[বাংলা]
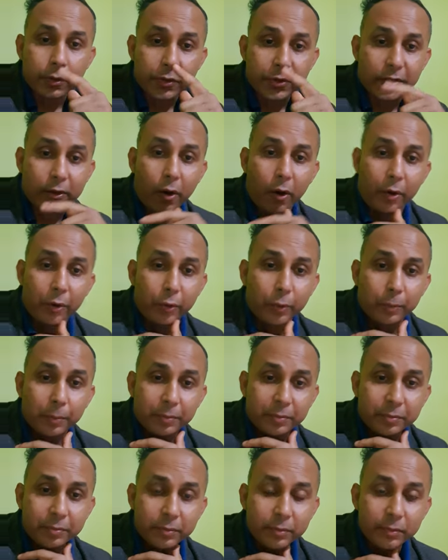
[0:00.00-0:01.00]

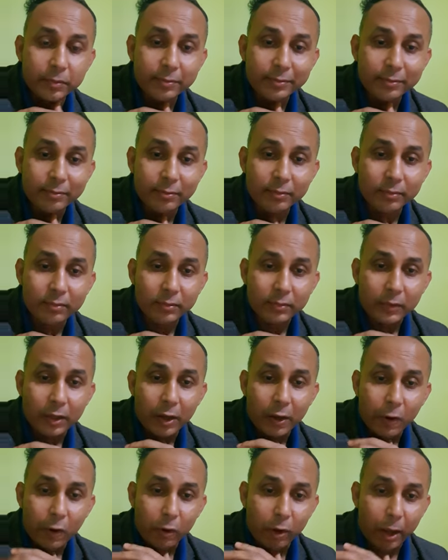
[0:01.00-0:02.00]
Assalamualaikum.
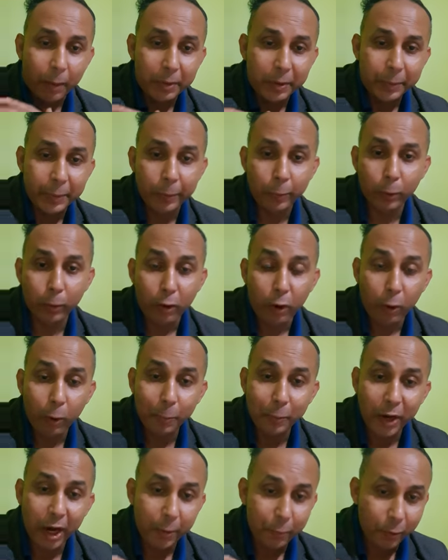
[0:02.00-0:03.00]
Hello lovely people,
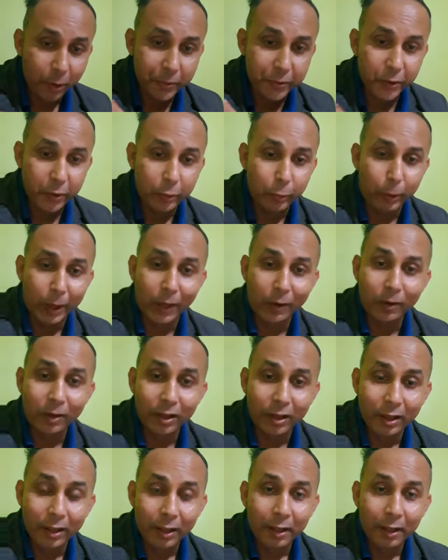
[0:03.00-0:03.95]
hope everyone doing well.